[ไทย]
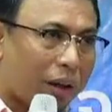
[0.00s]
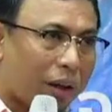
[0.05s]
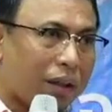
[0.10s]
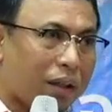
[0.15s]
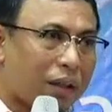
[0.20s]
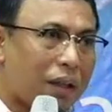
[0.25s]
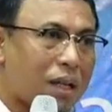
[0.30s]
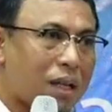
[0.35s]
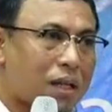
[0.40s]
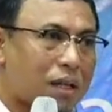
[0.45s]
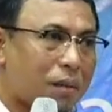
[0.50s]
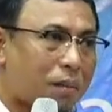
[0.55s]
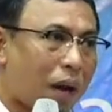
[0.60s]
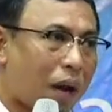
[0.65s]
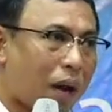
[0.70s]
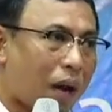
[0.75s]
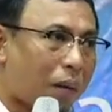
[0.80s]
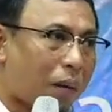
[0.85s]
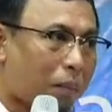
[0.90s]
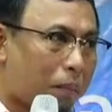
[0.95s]

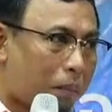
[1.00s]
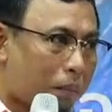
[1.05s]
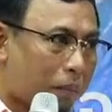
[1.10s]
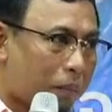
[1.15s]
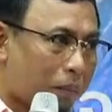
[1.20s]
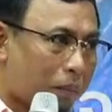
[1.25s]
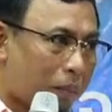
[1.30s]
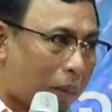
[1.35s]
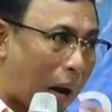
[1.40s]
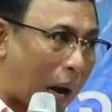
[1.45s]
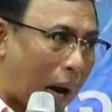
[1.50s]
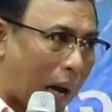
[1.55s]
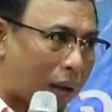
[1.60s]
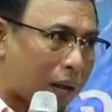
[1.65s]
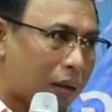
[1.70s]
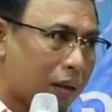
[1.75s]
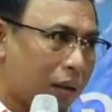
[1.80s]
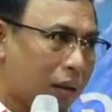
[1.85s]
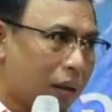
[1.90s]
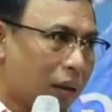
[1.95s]
125บาท
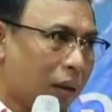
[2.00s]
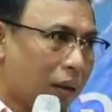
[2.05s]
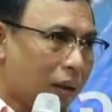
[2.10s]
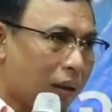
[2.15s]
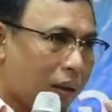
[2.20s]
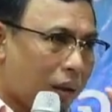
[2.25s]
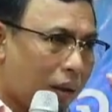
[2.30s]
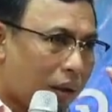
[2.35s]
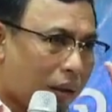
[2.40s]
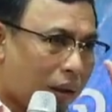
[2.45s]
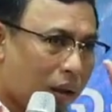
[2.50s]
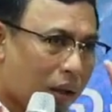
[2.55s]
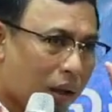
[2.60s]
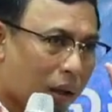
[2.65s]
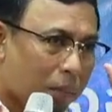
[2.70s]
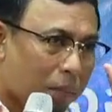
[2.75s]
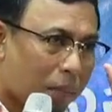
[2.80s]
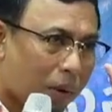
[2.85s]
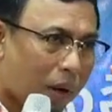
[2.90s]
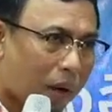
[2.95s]
ที่เทีย
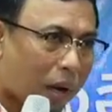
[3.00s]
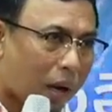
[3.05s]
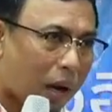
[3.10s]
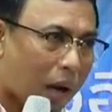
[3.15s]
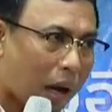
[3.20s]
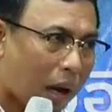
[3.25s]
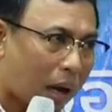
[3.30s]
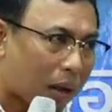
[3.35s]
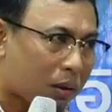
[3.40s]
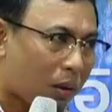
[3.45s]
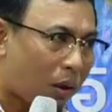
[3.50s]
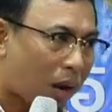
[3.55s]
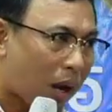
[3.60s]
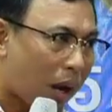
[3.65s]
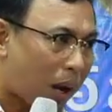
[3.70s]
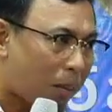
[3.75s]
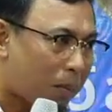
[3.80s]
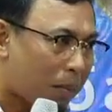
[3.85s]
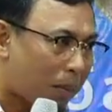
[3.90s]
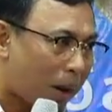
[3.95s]
บเป็นราคาทอง
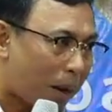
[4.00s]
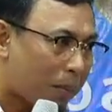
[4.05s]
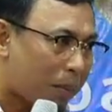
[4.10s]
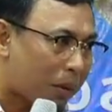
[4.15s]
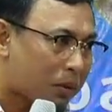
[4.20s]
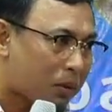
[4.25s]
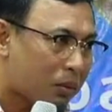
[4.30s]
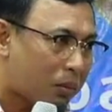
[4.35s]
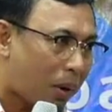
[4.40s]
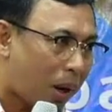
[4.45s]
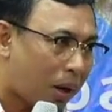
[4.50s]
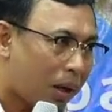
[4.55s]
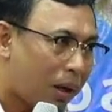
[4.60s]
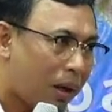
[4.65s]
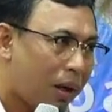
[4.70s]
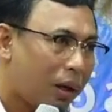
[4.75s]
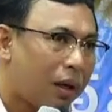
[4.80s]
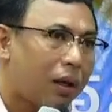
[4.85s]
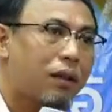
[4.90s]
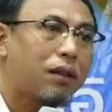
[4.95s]
คำณปัจจุบัน
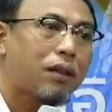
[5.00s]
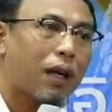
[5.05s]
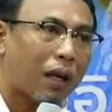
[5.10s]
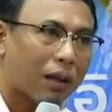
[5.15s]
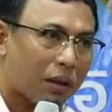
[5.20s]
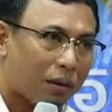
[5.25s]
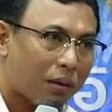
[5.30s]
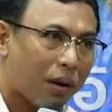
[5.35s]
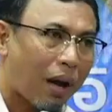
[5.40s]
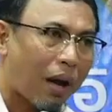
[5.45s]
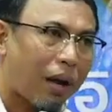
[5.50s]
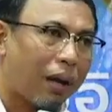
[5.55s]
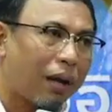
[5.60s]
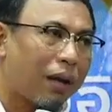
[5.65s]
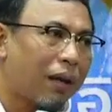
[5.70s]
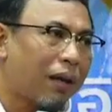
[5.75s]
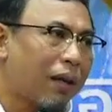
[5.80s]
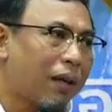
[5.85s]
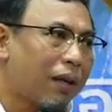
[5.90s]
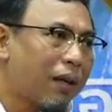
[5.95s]
นี้จะเท่าไหร่
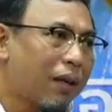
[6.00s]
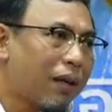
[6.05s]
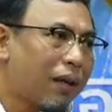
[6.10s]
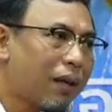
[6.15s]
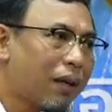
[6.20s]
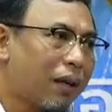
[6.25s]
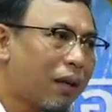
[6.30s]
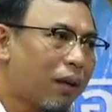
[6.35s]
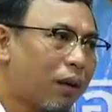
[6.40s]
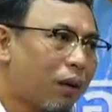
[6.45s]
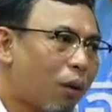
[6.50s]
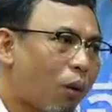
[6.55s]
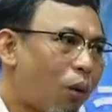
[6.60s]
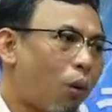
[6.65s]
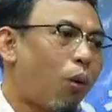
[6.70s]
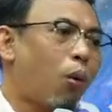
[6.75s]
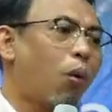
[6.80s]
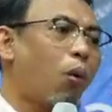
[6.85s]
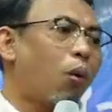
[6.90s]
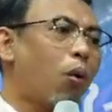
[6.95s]

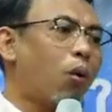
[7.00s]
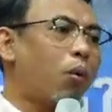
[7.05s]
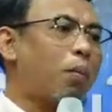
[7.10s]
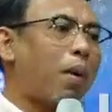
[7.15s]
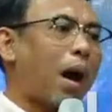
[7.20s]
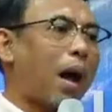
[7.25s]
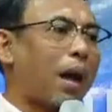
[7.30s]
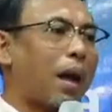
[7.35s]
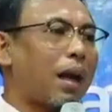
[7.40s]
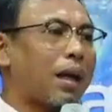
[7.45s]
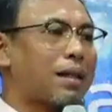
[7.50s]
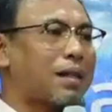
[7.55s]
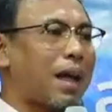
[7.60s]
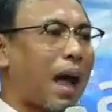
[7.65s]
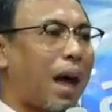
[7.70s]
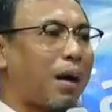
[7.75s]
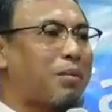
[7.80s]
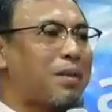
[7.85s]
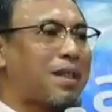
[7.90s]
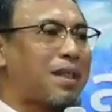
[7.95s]
โอ้โหบาทละ
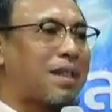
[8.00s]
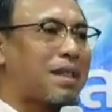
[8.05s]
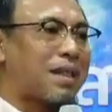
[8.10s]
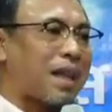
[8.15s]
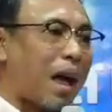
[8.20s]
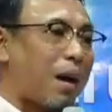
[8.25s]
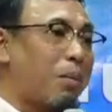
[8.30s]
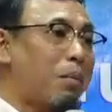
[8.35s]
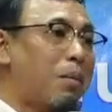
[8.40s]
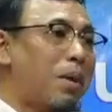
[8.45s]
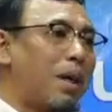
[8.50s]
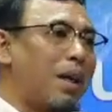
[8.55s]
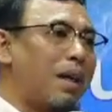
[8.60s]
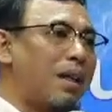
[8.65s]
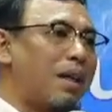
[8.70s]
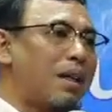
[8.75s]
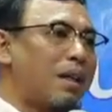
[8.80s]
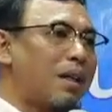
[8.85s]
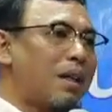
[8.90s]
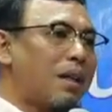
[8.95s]

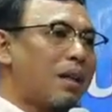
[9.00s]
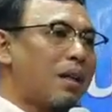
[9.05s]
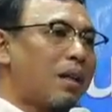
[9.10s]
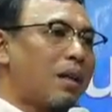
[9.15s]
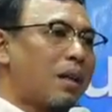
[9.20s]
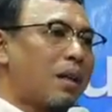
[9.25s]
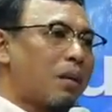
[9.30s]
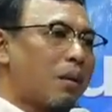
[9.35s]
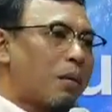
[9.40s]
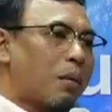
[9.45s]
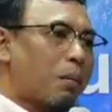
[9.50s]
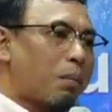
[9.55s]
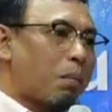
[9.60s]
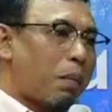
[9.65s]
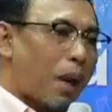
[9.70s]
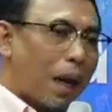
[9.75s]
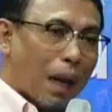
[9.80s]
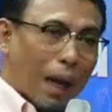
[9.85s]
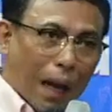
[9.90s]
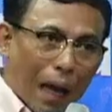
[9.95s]
30,000
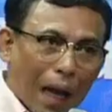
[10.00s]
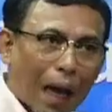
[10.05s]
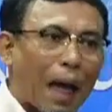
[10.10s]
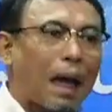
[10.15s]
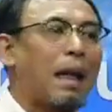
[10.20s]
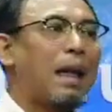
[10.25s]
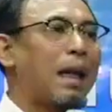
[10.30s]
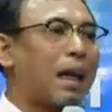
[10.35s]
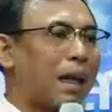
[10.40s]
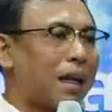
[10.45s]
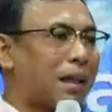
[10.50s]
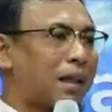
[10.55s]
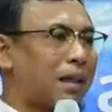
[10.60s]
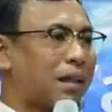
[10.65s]
เป็นล้านนะ